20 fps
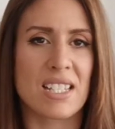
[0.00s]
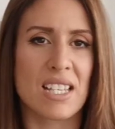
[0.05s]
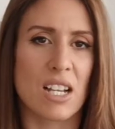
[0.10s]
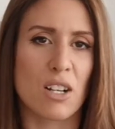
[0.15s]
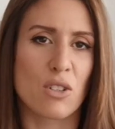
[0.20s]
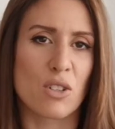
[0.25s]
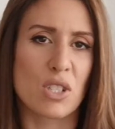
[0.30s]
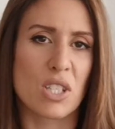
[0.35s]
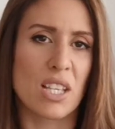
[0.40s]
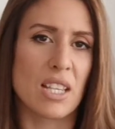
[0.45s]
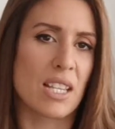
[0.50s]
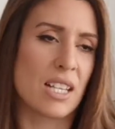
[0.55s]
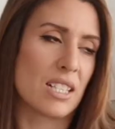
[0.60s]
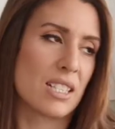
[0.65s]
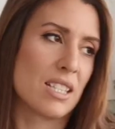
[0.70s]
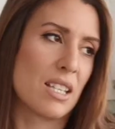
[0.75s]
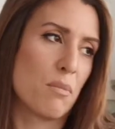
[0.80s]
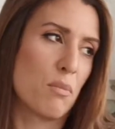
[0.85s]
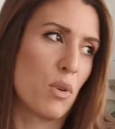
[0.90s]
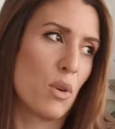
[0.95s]
ya sea
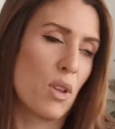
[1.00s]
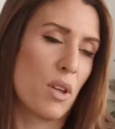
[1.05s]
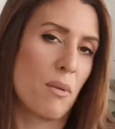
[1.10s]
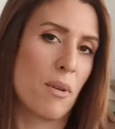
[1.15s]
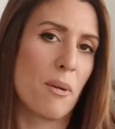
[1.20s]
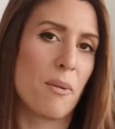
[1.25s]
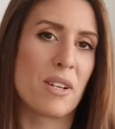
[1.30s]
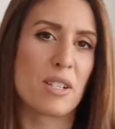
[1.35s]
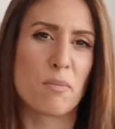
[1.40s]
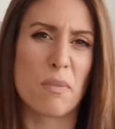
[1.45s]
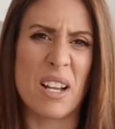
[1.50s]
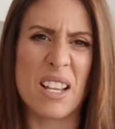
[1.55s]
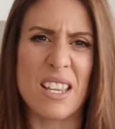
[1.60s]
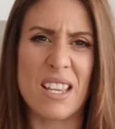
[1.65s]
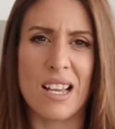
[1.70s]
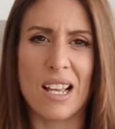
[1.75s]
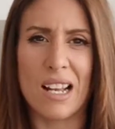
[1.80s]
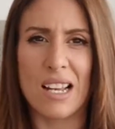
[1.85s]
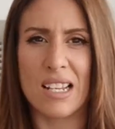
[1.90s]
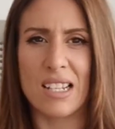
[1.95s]
cositas tipo de bebés,
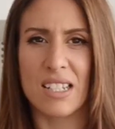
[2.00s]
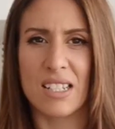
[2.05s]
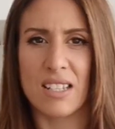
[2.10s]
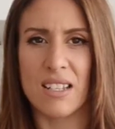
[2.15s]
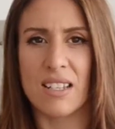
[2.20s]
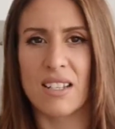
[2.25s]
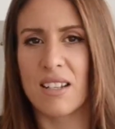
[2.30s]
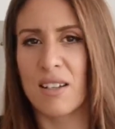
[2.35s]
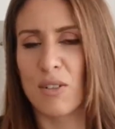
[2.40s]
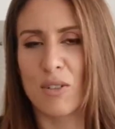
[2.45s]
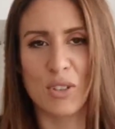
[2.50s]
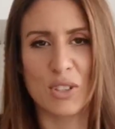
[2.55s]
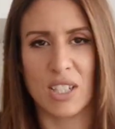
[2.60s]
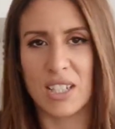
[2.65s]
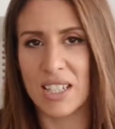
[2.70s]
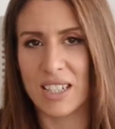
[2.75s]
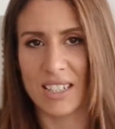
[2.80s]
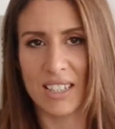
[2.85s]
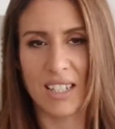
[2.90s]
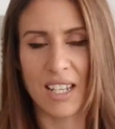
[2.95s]
pañales,
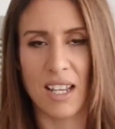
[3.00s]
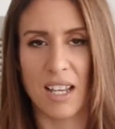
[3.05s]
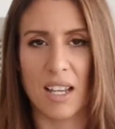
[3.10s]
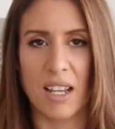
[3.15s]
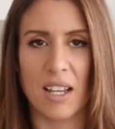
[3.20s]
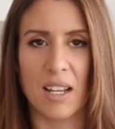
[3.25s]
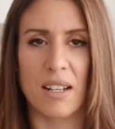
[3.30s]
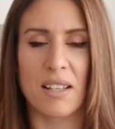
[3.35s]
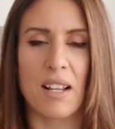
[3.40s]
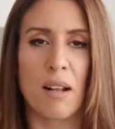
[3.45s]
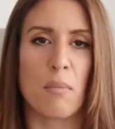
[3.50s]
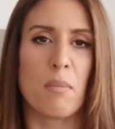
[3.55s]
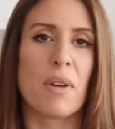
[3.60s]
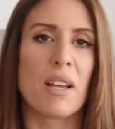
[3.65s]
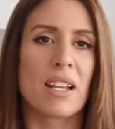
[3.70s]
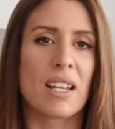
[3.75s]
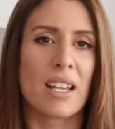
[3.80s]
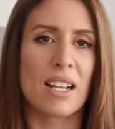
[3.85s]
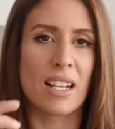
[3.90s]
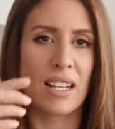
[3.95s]
cositas de, del
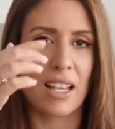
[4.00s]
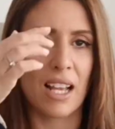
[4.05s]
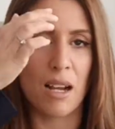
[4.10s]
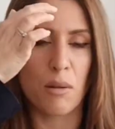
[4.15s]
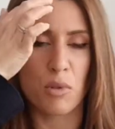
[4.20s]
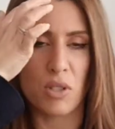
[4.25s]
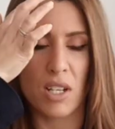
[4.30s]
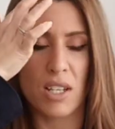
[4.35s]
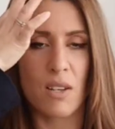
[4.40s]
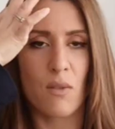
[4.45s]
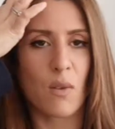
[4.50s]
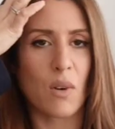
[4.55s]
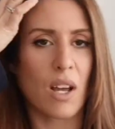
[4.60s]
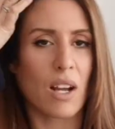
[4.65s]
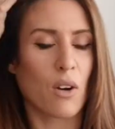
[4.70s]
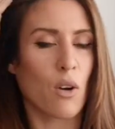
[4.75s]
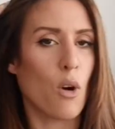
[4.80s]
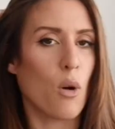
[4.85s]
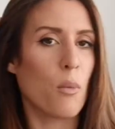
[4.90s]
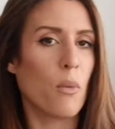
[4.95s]
peque que tengamos ahí en
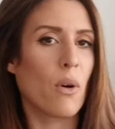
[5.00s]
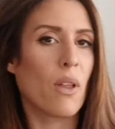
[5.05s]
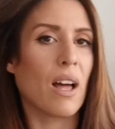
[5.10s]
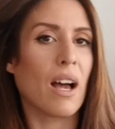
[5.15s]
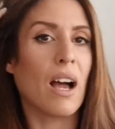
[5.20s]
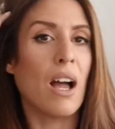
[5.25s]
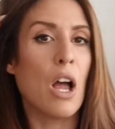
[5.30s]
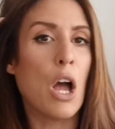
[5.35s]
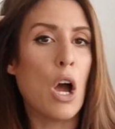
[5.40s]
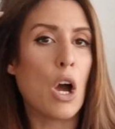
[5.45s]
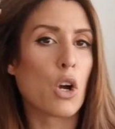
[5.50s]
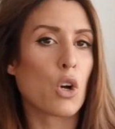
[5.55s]
una cómoda,